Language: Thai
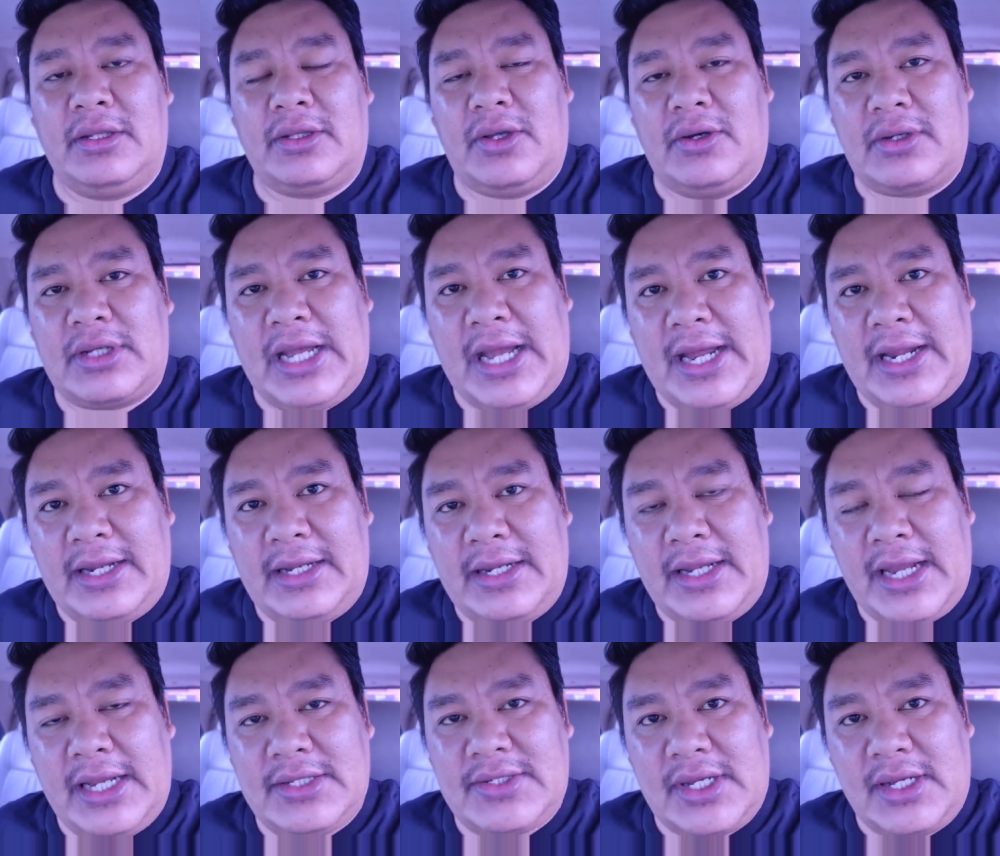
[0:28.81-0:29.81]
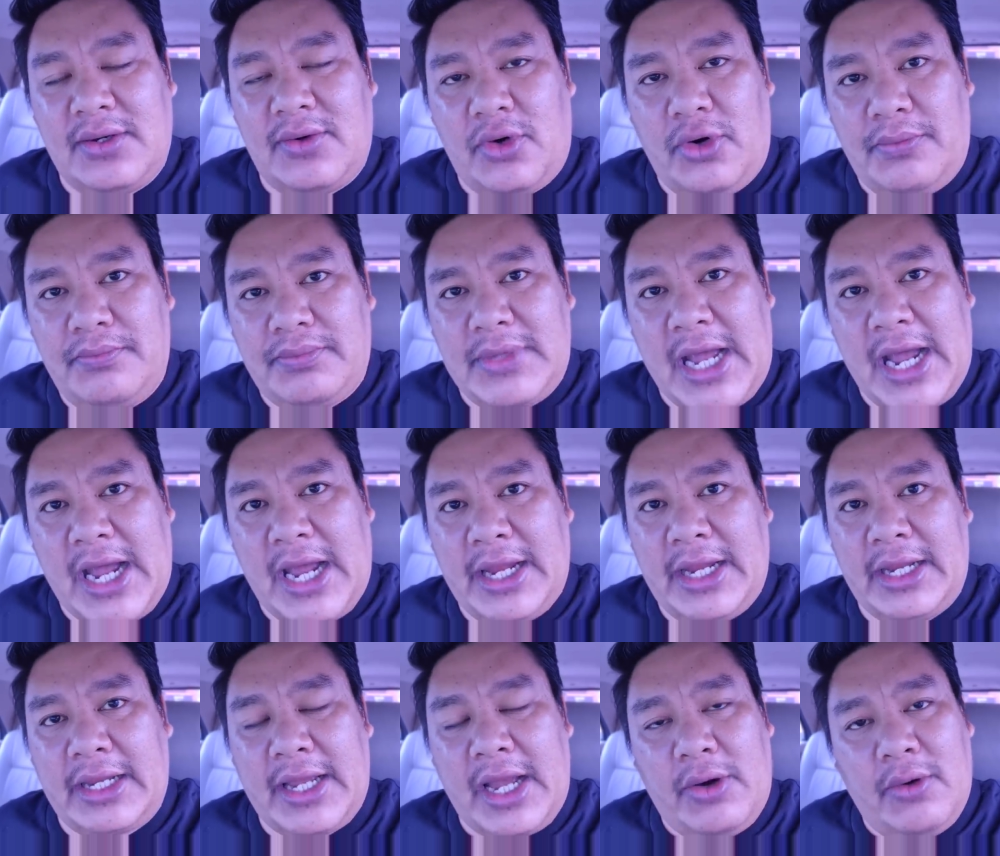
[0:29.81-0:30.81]
ต้องการให้สังคมได้
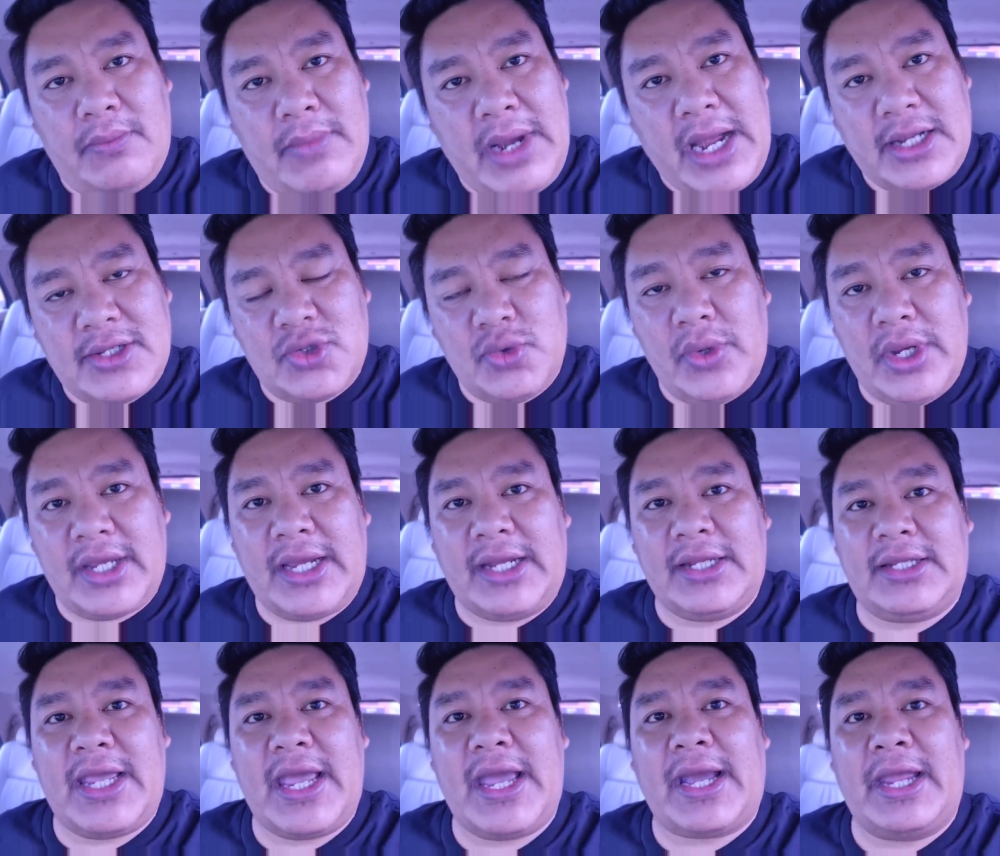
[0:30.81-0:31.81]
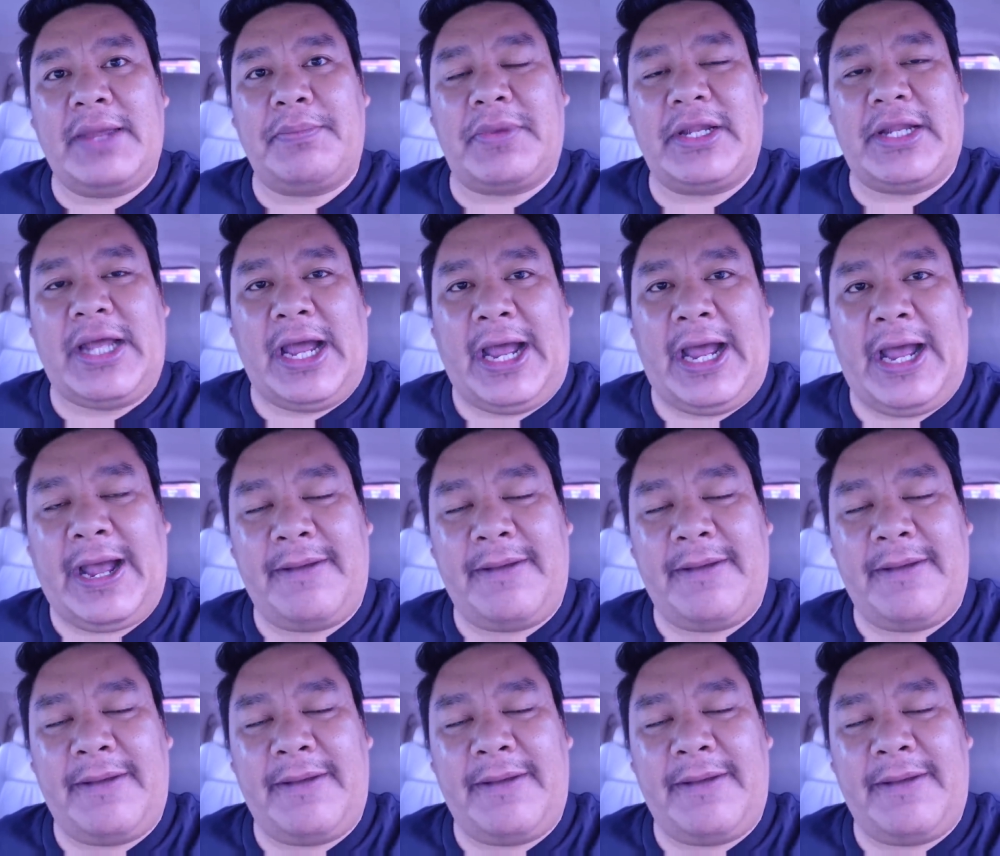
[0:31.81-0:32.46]
เข้ามาช่วยกันแก้ไขปัญหา